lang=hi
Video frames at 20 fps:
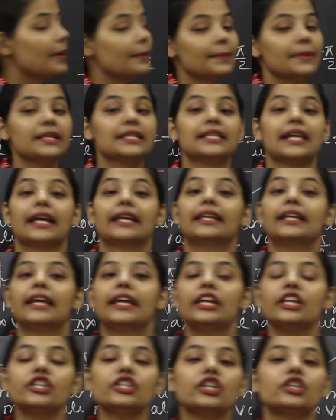पे आपकी साइन
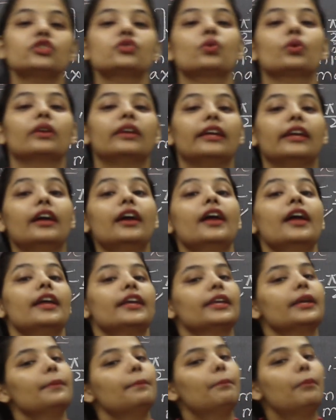नहीं चेंज होगी
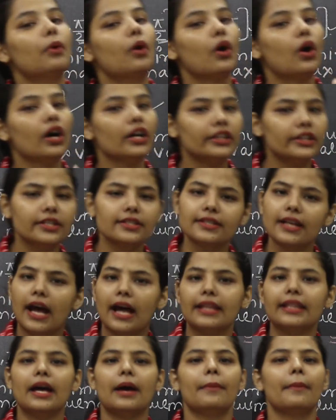ये बहुत
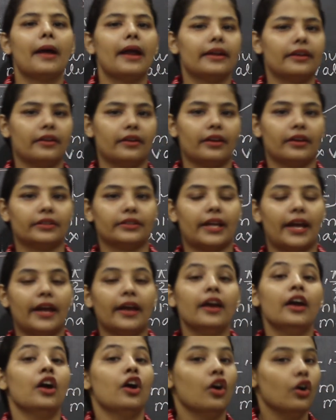ज़्यादा मैटर करता है
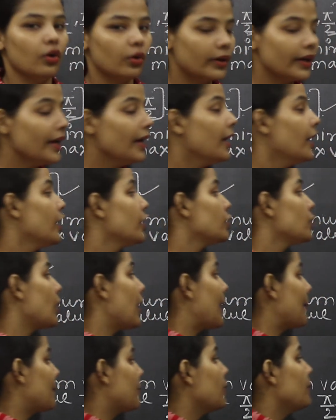ओके तो
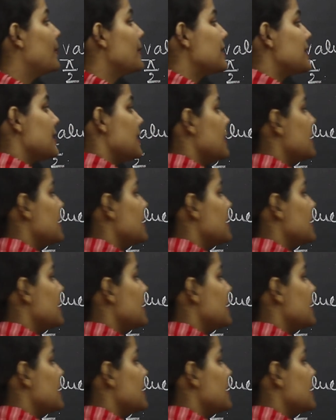आपको बस